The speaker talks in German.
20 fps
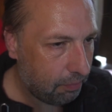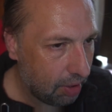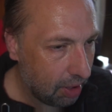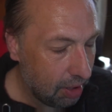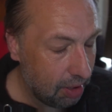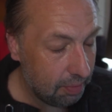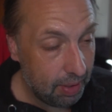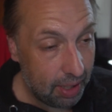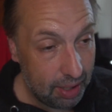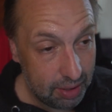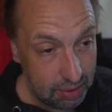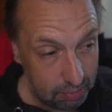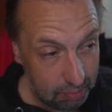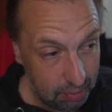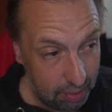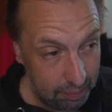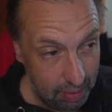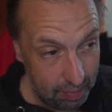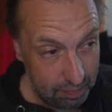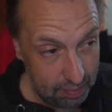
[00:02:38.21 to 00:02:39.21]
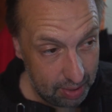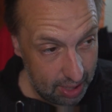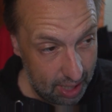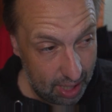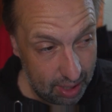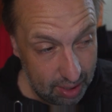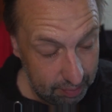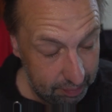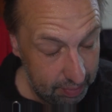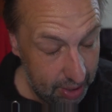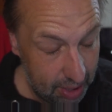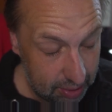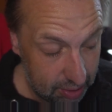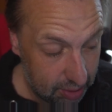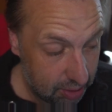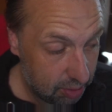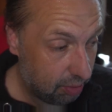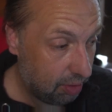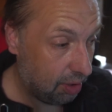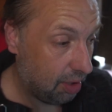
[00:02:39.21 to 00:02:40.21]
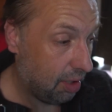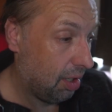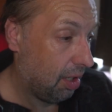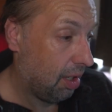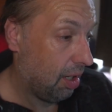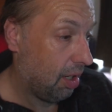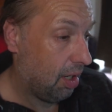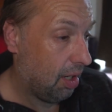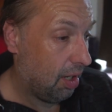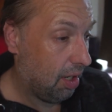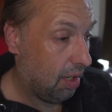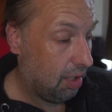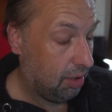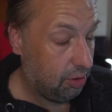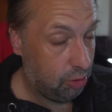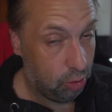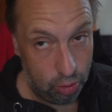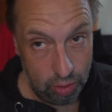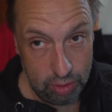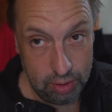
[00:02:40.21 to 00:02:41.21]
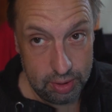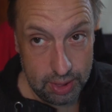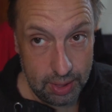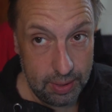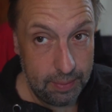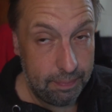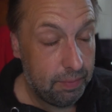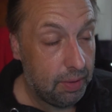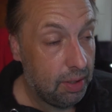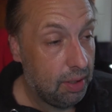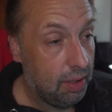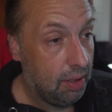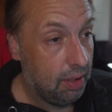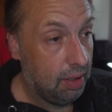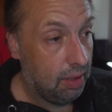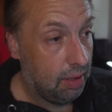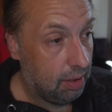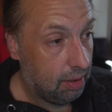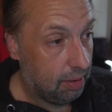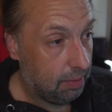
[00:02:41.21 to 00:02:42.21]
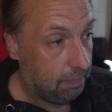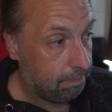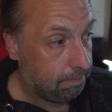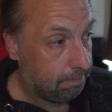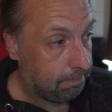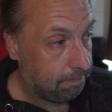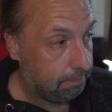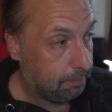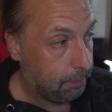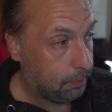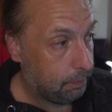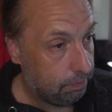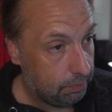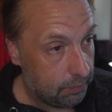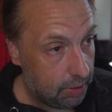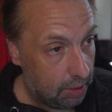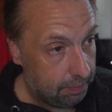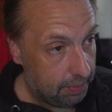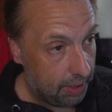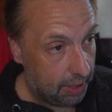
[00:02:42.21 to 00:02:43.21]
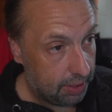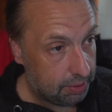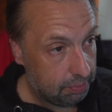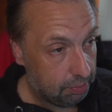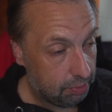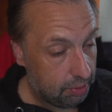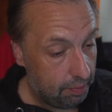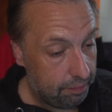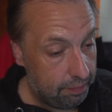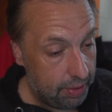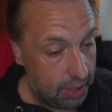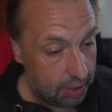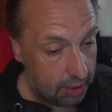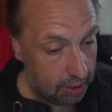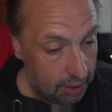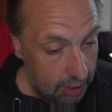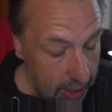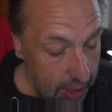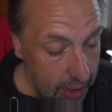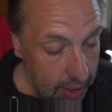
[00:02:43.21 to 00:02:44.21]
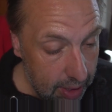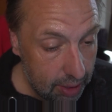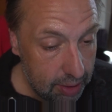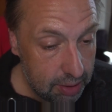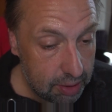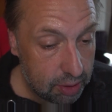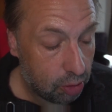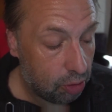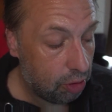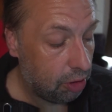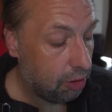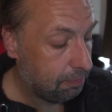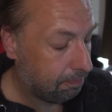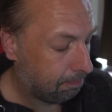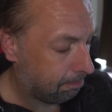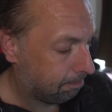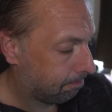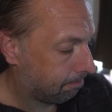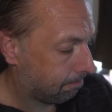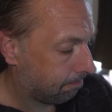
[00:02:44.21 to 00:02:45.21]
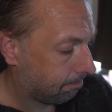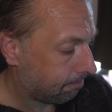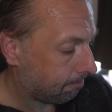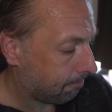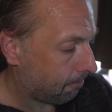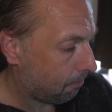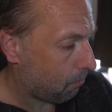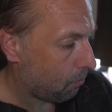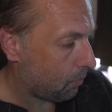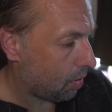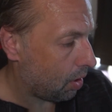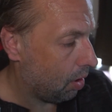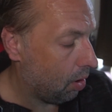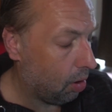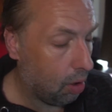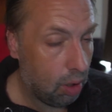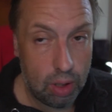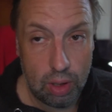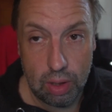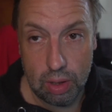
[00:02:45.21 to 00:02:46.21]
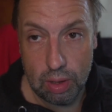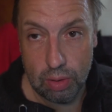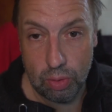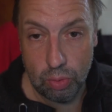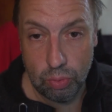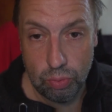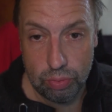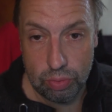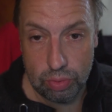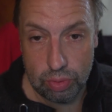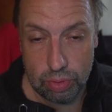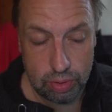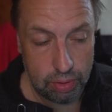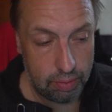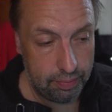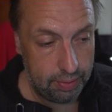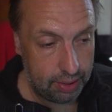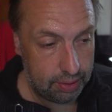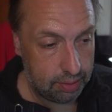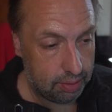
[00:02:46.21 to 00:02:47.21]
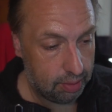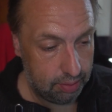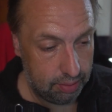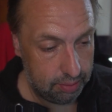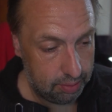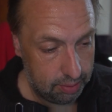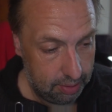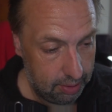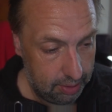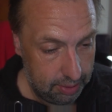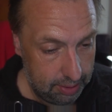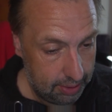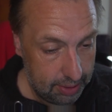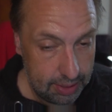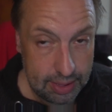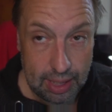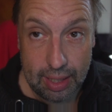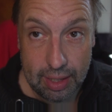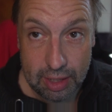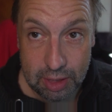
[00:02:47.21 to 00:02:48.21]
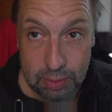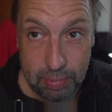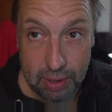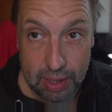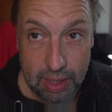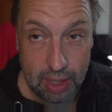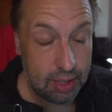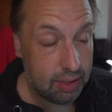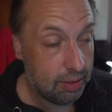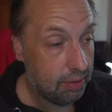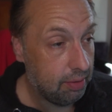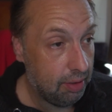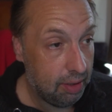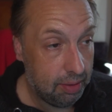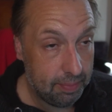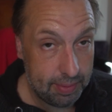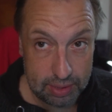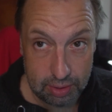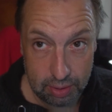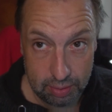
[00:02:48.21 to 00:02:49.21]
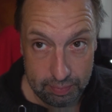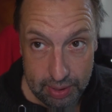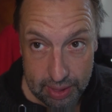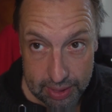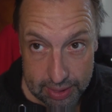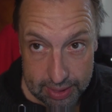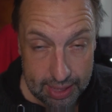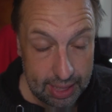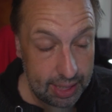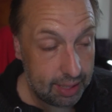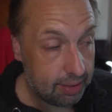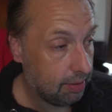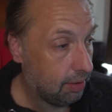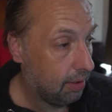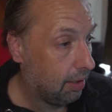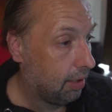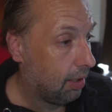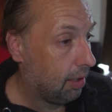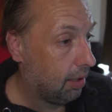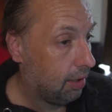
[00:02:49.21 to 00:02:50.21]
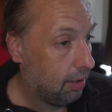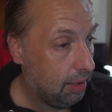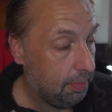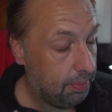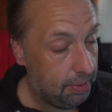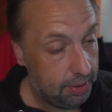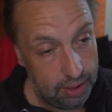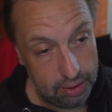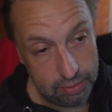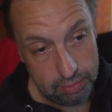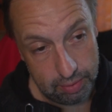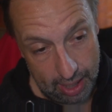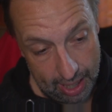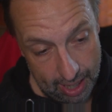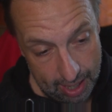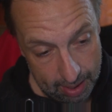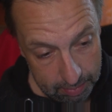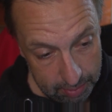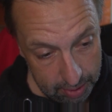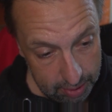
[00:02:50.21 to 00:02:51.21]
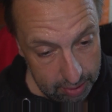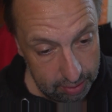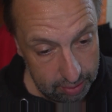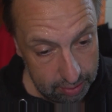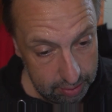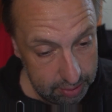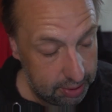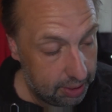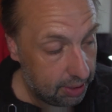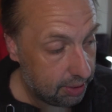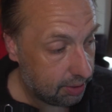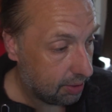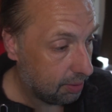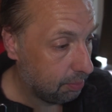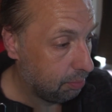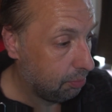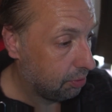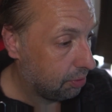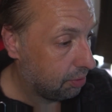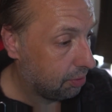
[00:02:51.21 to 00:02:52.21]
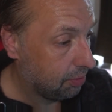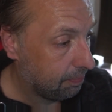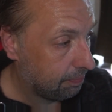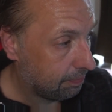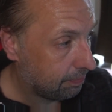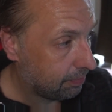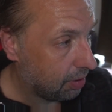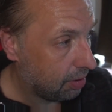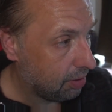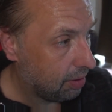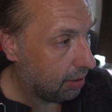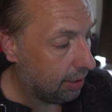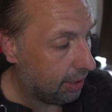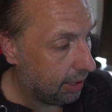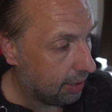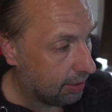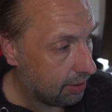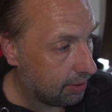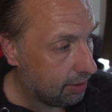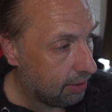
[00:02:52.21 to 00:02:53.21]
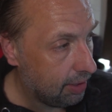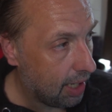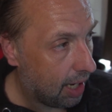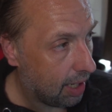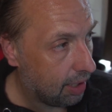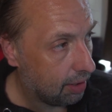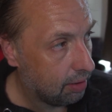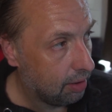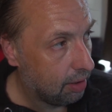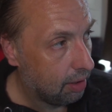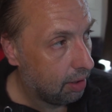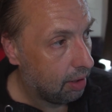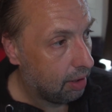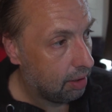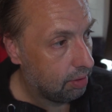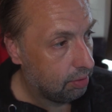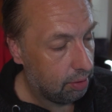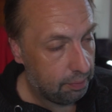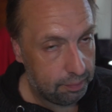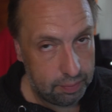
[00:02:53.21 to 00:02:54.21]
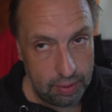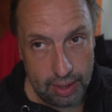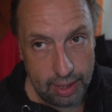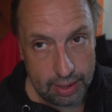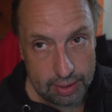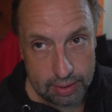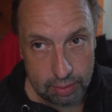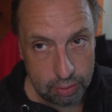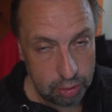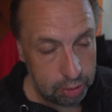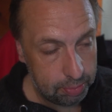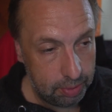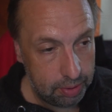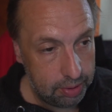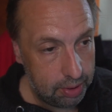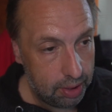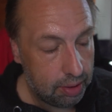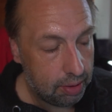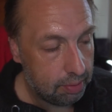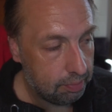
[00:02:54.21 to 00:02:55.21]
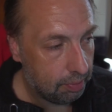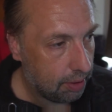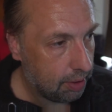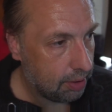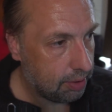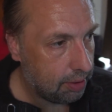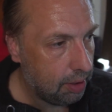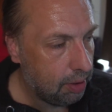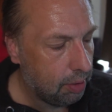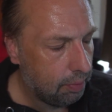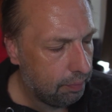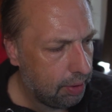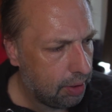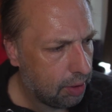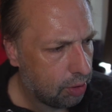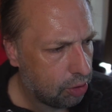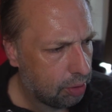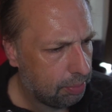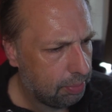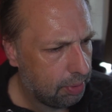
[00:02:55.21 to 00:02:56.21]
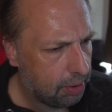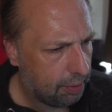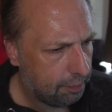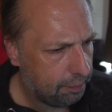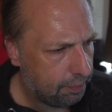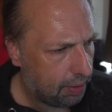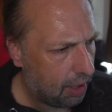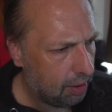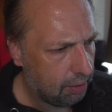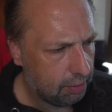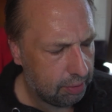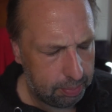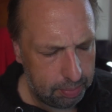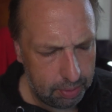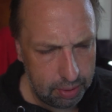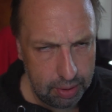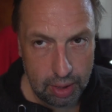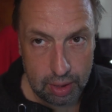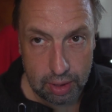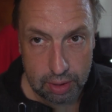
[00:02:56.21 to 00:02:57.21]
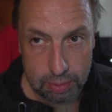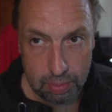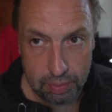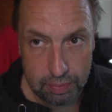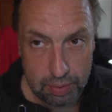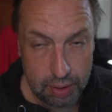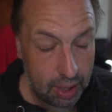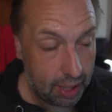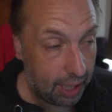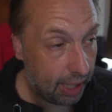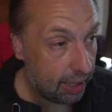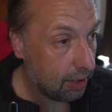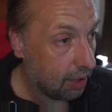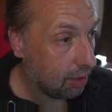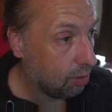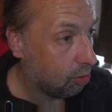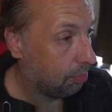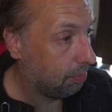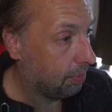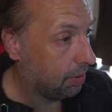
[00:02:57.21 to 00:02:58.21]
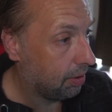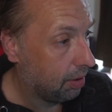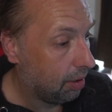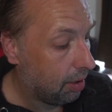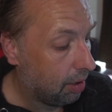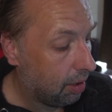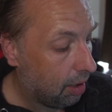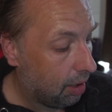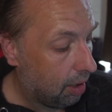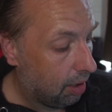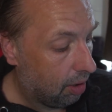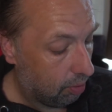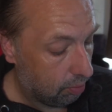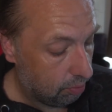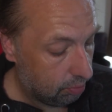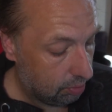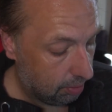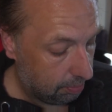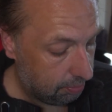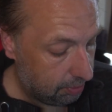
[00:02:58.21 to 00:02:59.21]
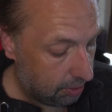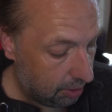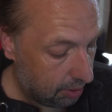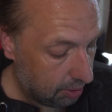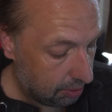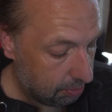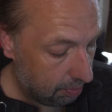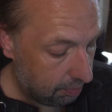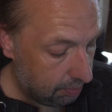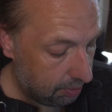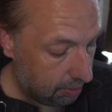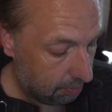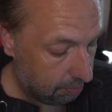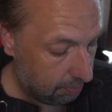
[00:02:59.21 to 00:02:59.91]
Ich weiß ungefähr, wie lang er werden soll, sollte. Ähm, ich weiß, wo der Weg hingehen soll äh, und so weiter. Also das ist alles bekannt und ich weiß auch, wie es geht. Ich habe nicht nur einmal aussetzen müssen in den letzten Jahren, sondern verletzungsbedingt war das hin und wieder schon mal der Fall und bin jedes Mal wieder reingekommen und habe es jedes Mal wieder